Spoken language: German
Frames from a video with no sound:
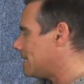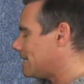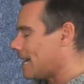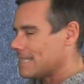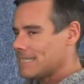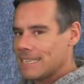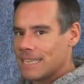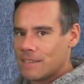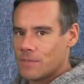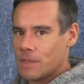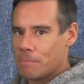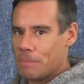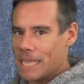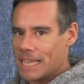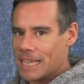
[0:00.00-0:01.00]
dass sich,
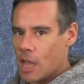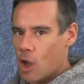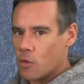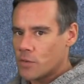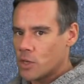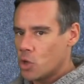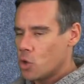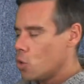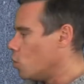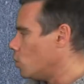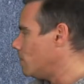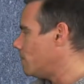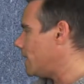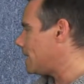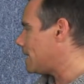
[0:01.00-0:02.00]
Wir blicken auf die
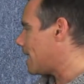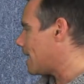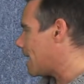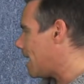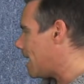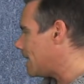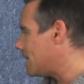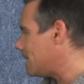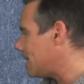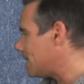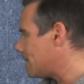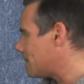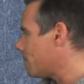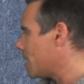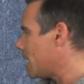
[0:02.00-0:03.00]
Höhenwetterkarte
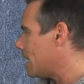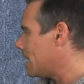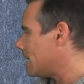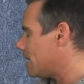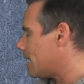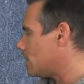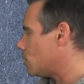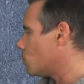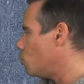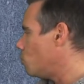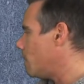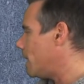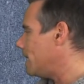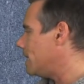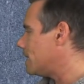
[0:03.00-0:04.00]
jetzt. Dann zum
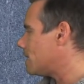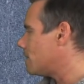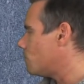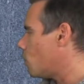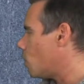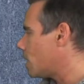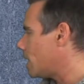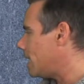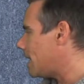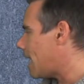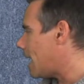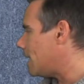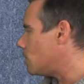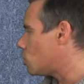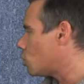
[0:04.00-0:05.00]
übernächsten
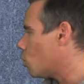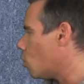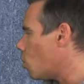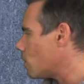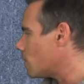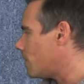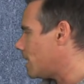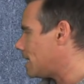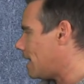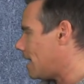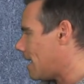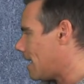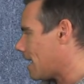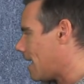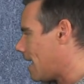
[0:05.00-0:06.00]
Wochenende eine
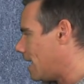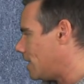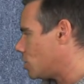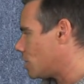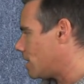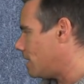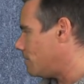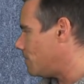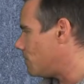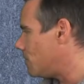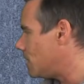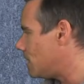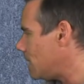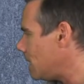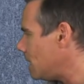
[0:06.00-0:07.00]
Druckwetterlage einstellen wird.
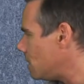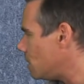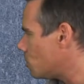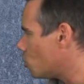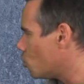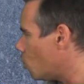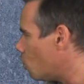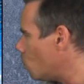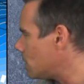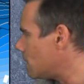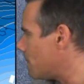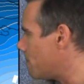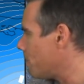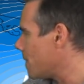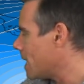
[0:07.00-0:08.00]
Wir sehen diese
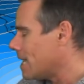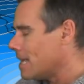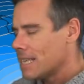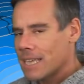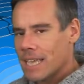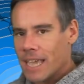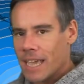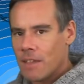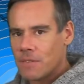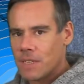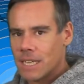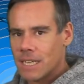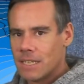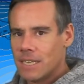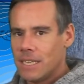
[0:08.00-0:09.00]
große,
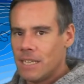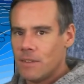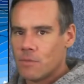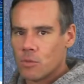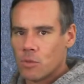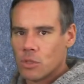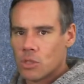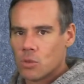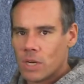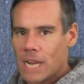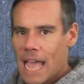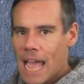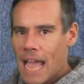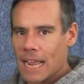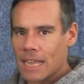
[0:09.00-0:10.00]
kräftige
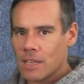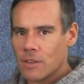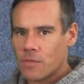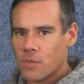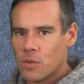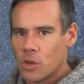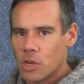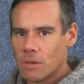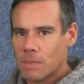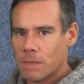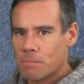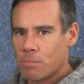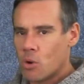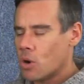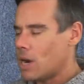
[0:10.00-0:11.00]
Tiefdruckzone angefüllt
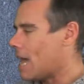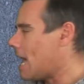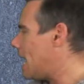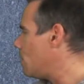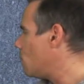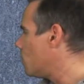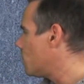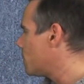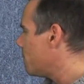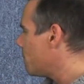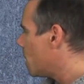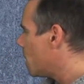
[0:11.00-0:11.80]
mit Polarluft